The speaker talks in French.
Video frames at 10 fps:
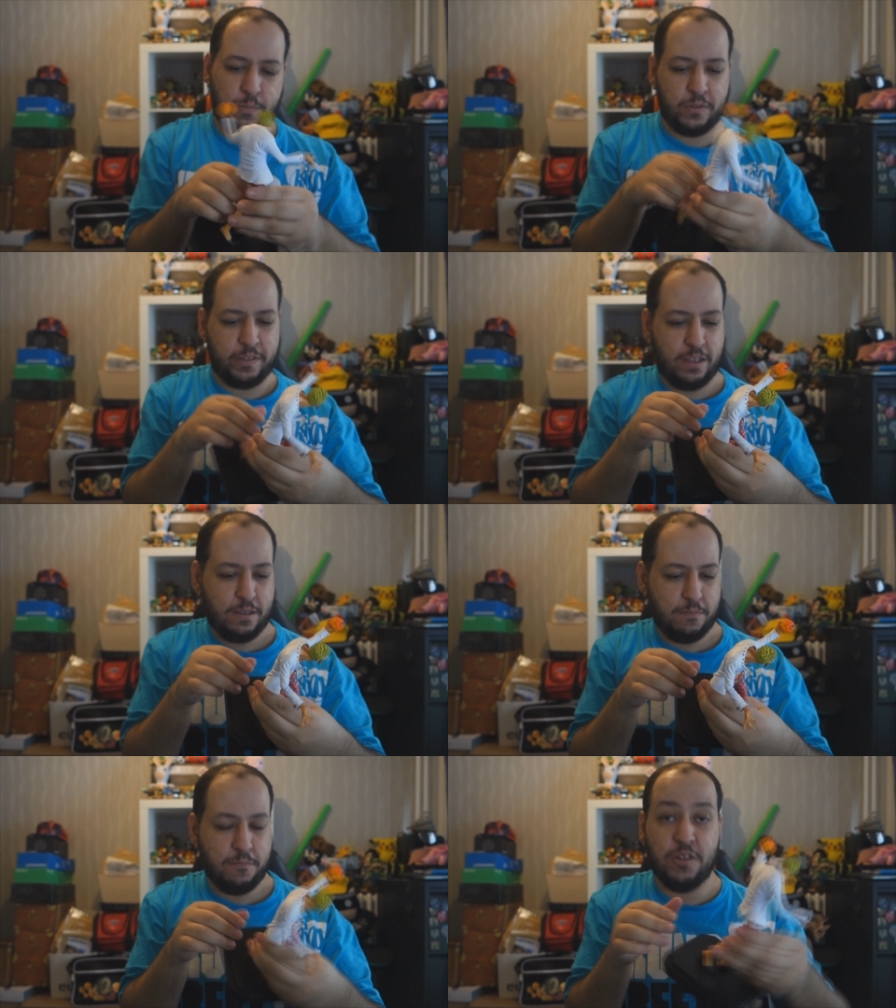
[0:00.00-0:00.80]
vous en
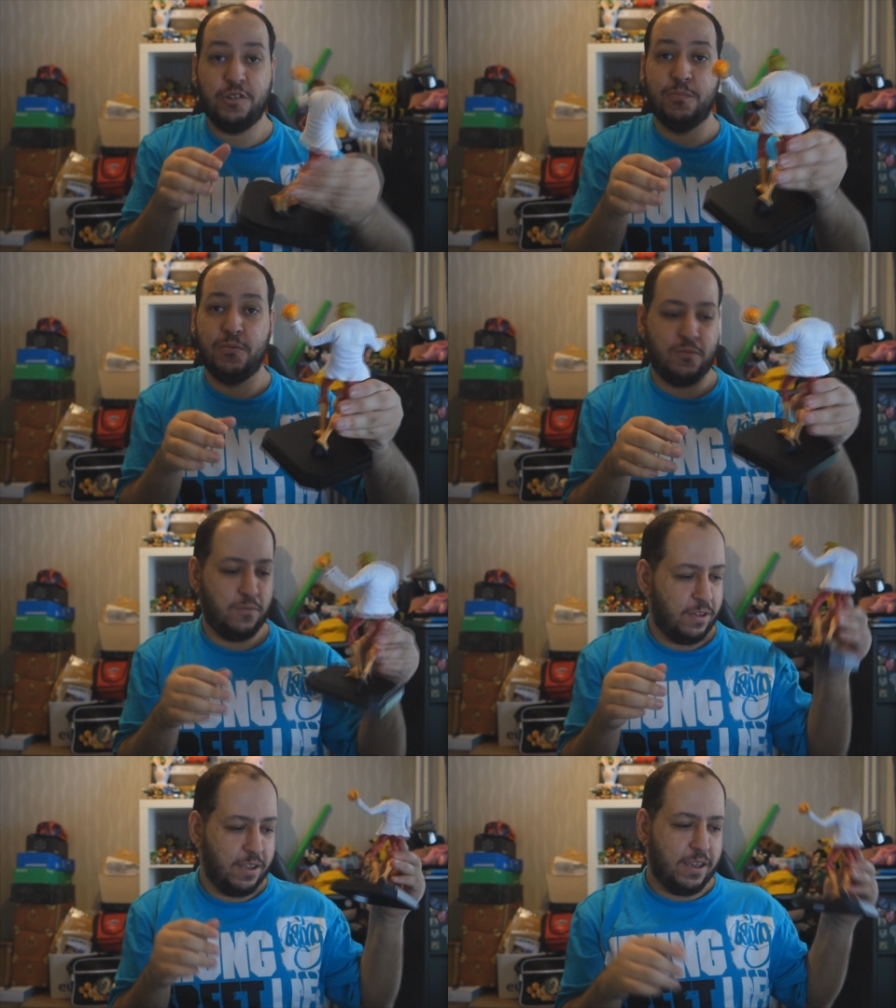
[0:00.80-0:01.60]
pensez. Moi, j'aime
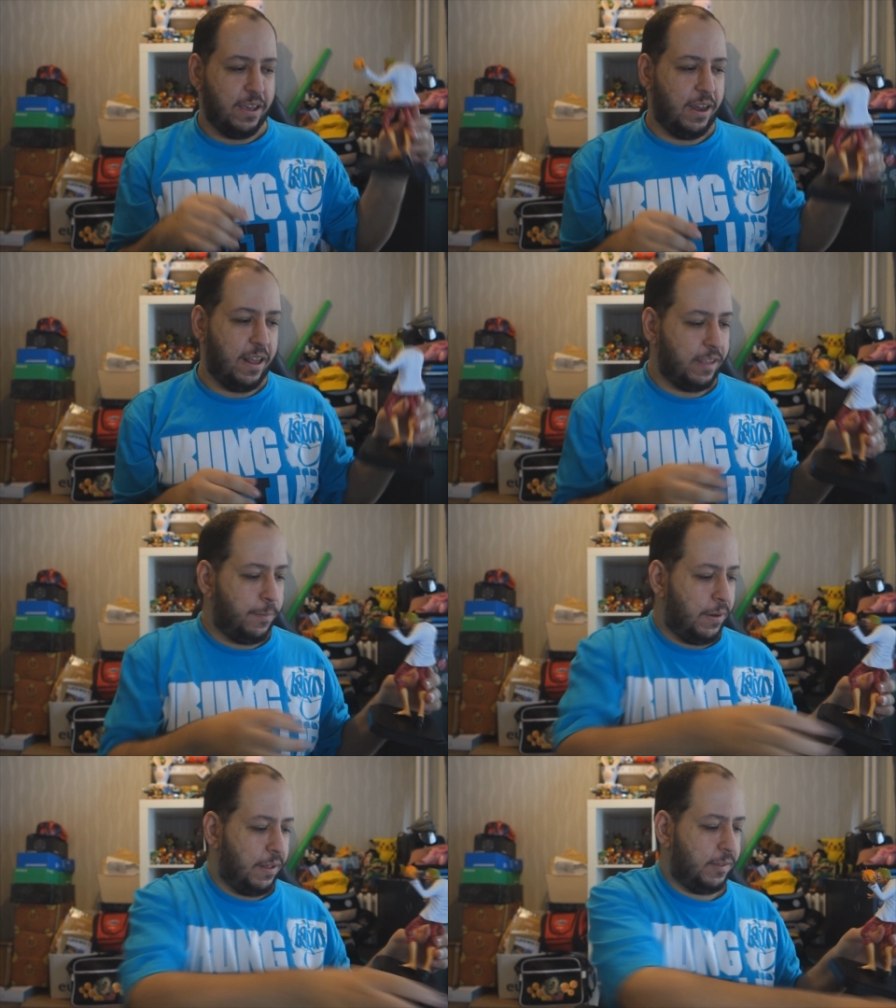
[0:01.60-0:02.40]
beaucoup. Elle a
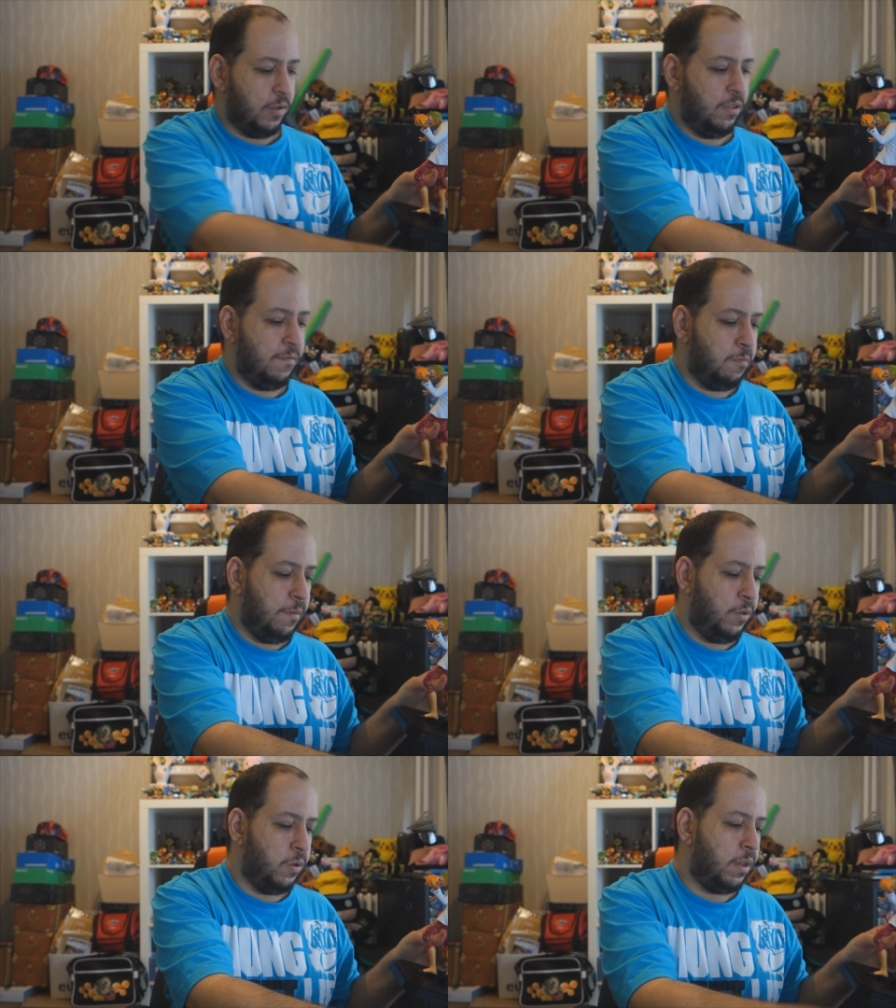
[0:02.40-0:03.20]
sa place au niveau de
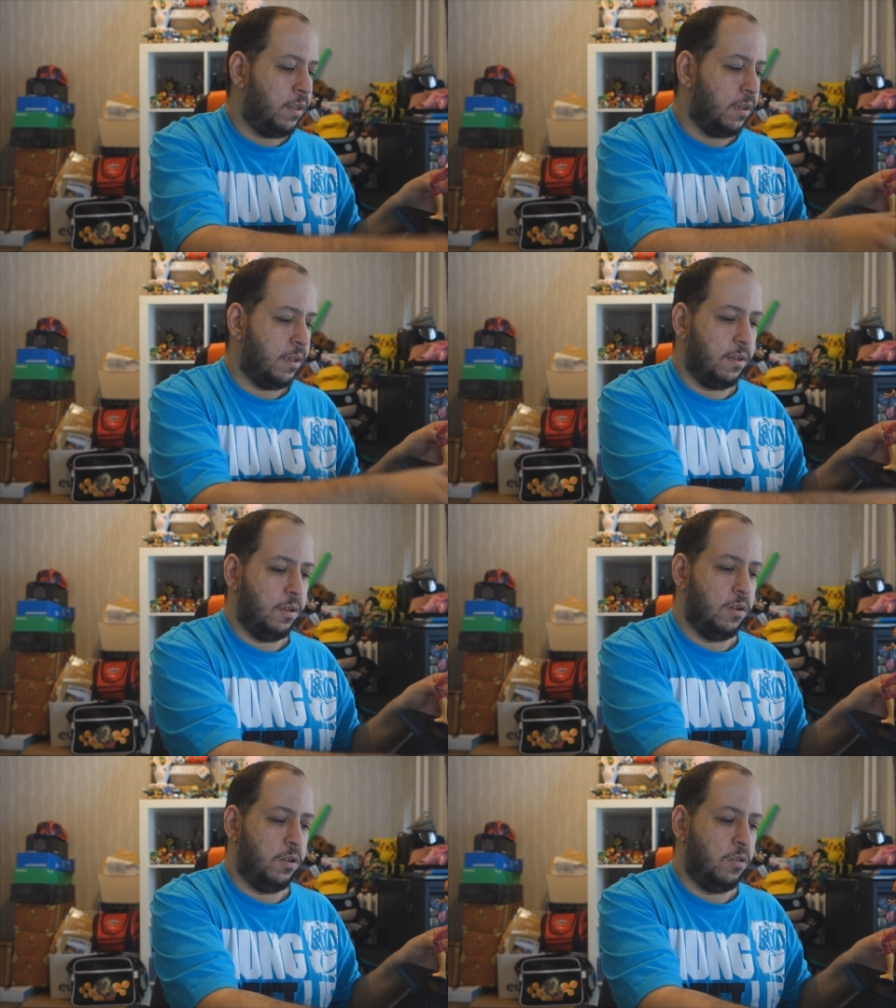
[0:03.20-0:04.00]
mes figurines
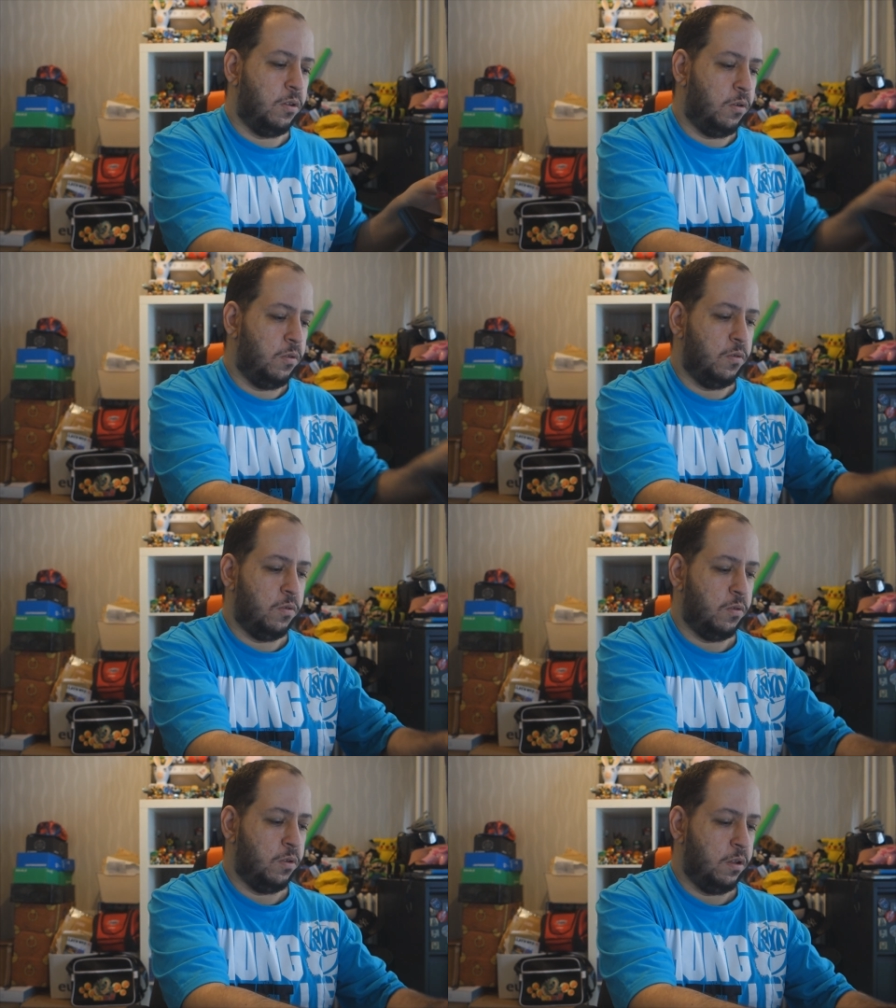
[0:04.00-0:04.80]
euh, dans
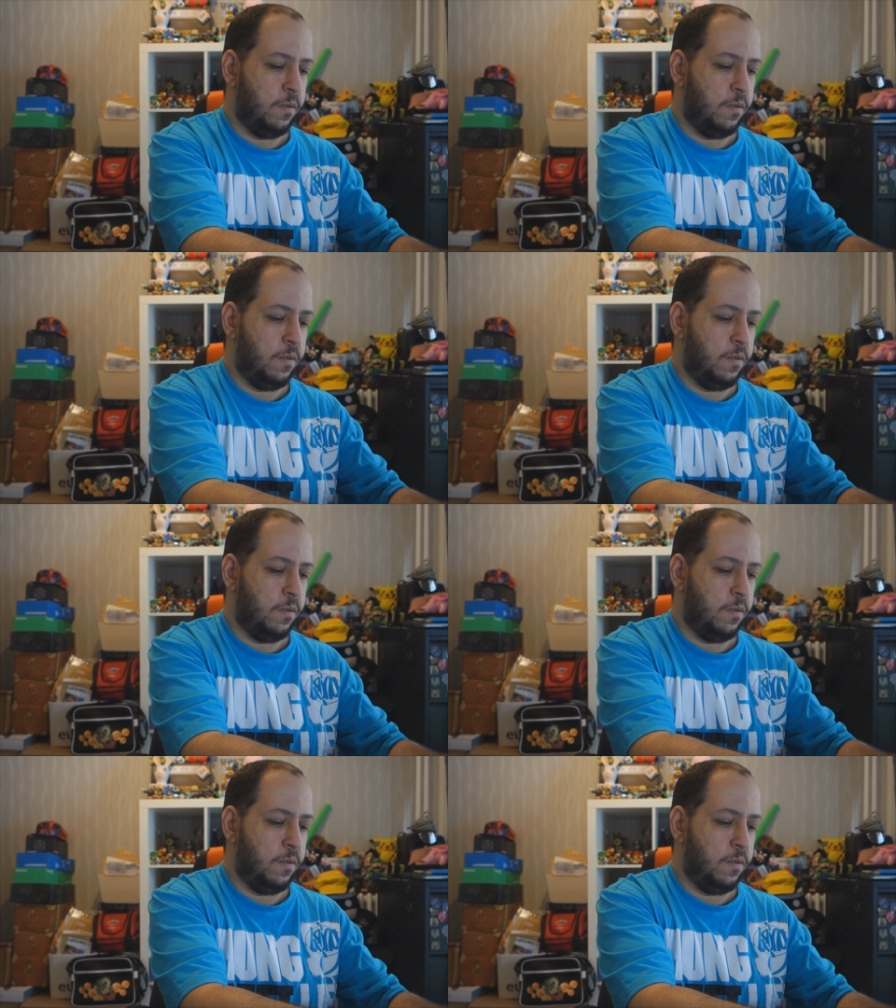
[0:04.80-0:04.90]
le